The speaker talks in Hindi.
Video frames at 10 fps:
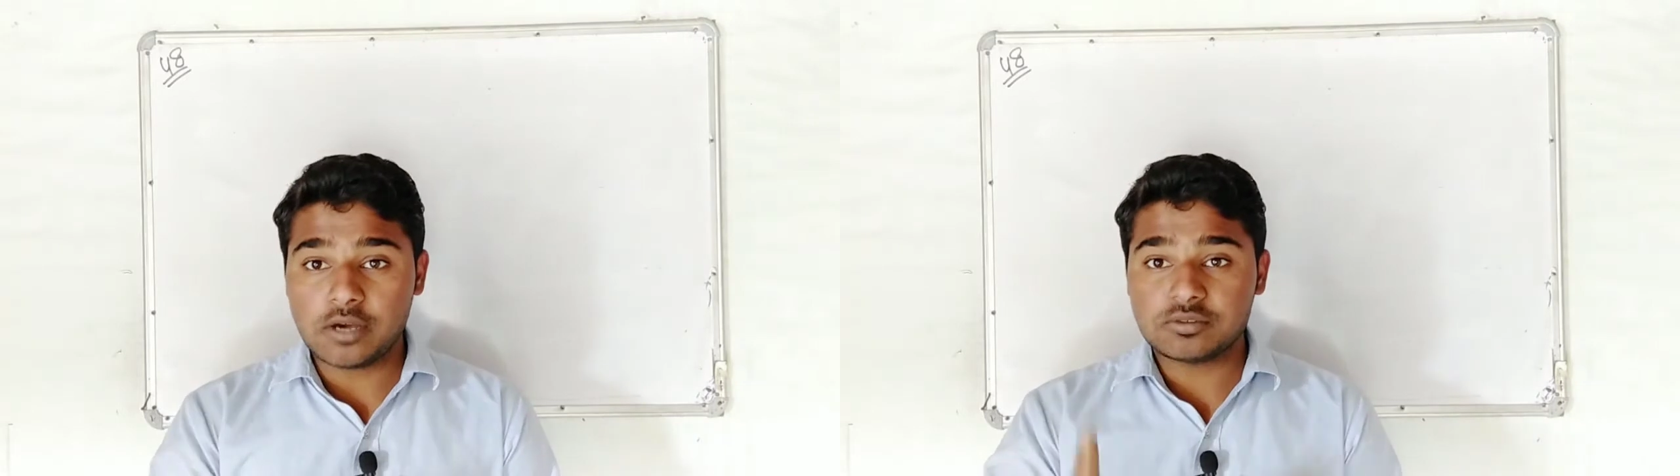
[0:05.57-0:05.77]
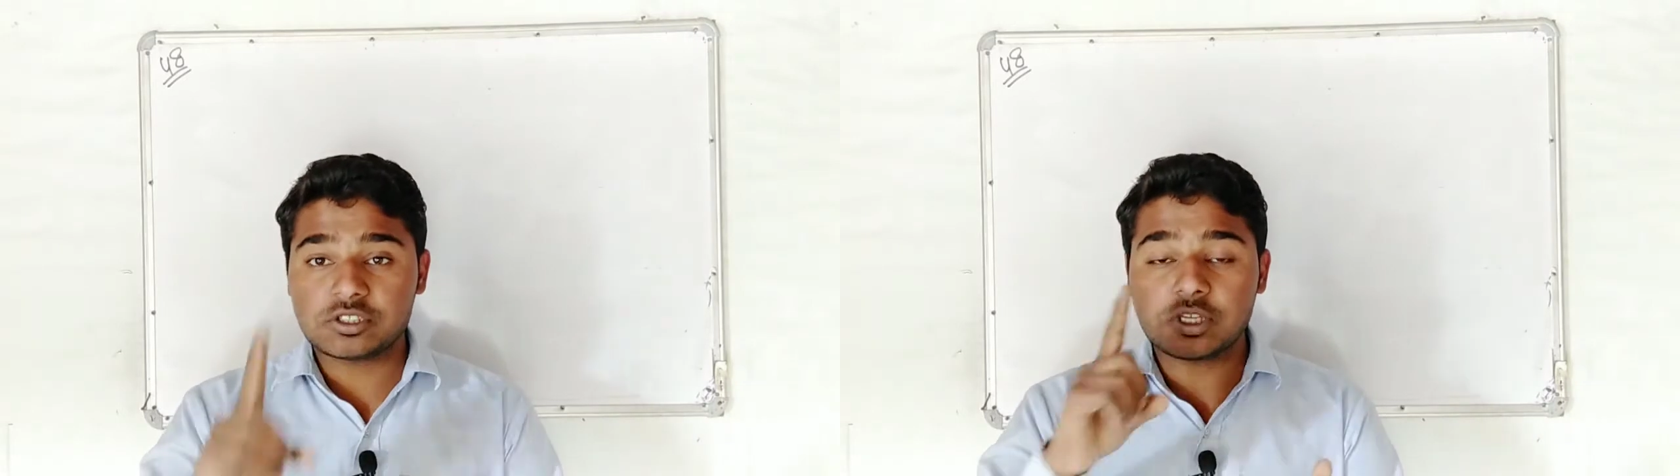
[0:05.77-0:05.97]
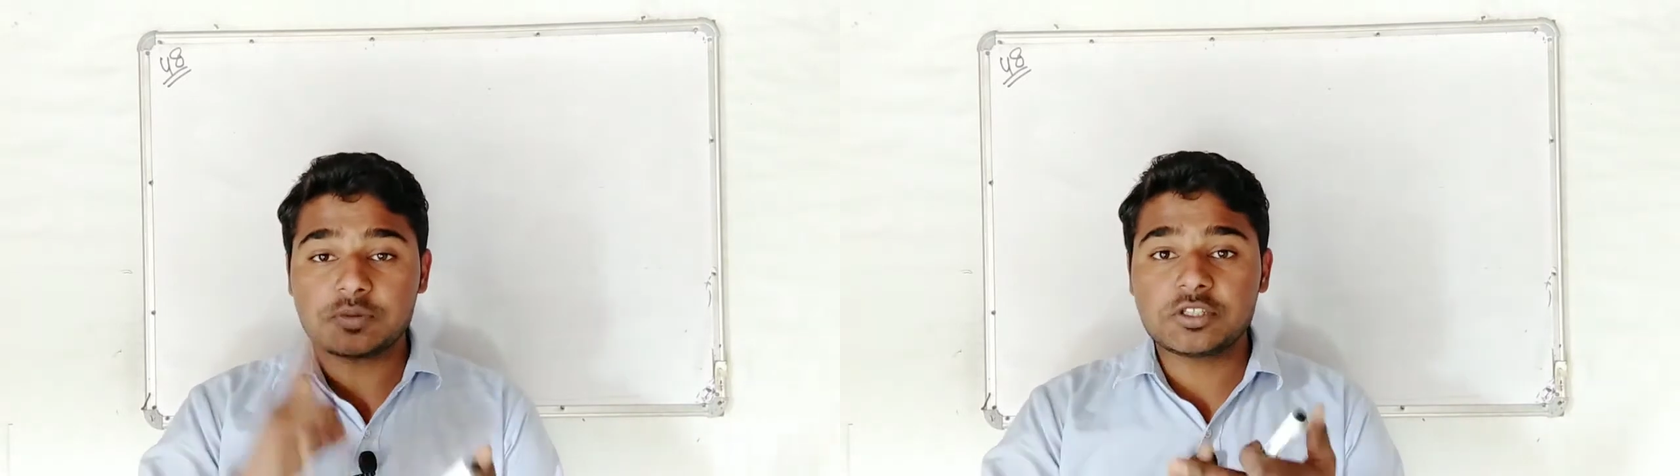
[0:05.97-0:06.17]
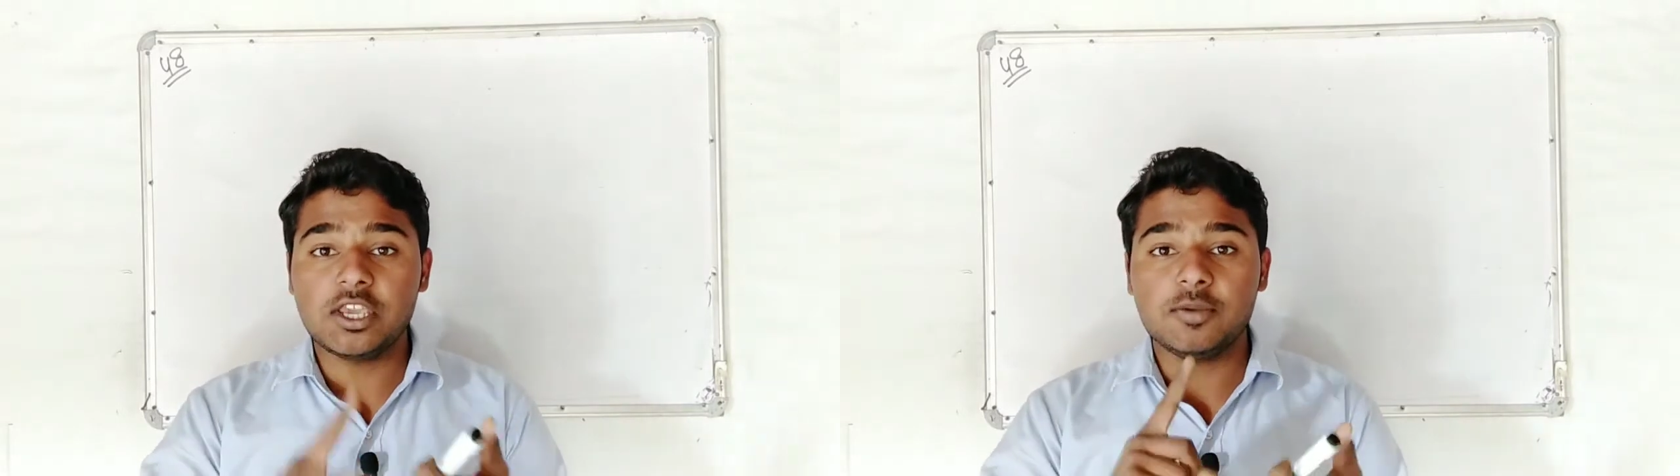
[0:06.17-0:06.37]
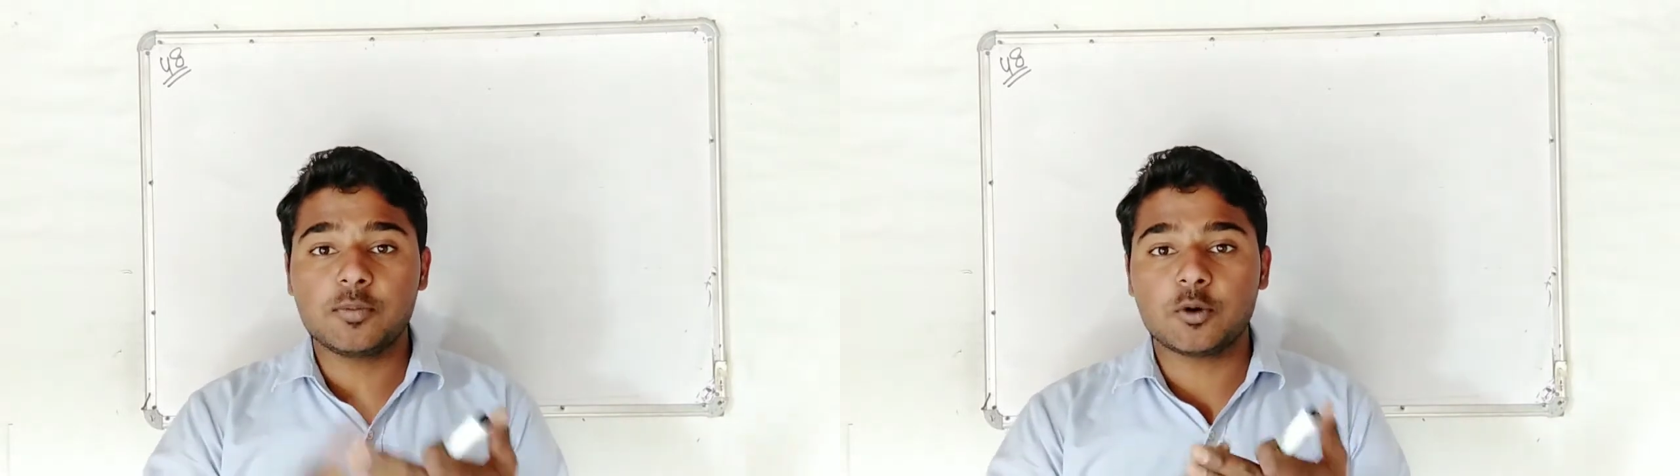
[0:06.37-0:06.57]
में हम
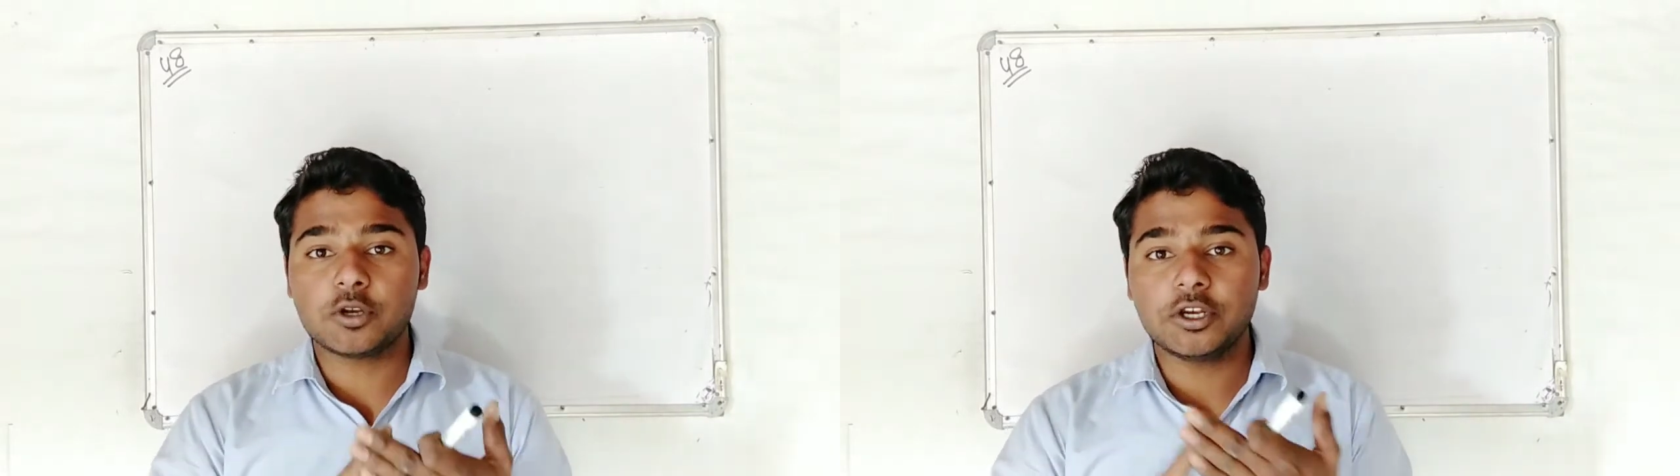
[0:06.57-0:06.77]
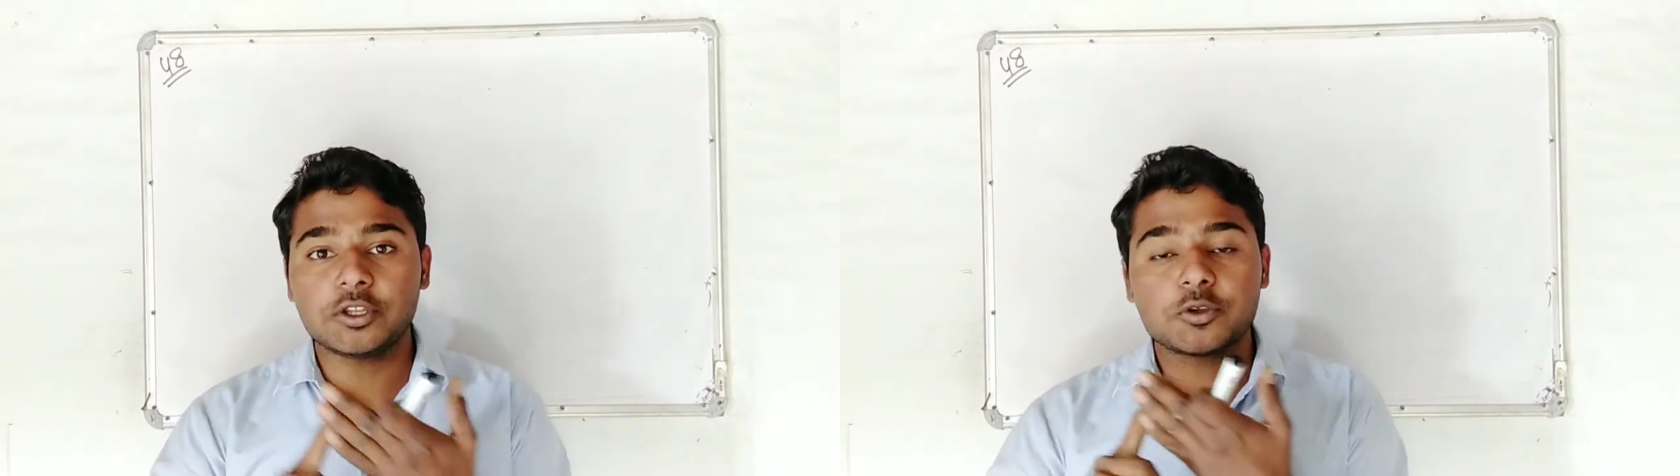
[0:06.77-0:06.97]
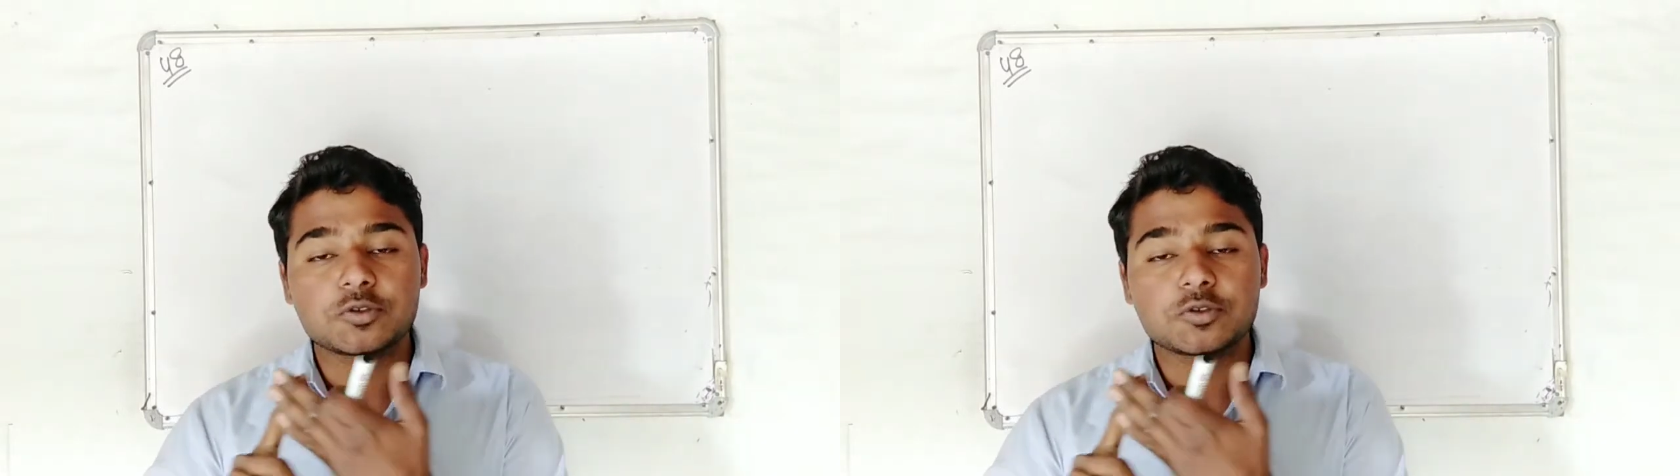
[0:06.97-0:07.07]
सबसे इंपोर्टेंट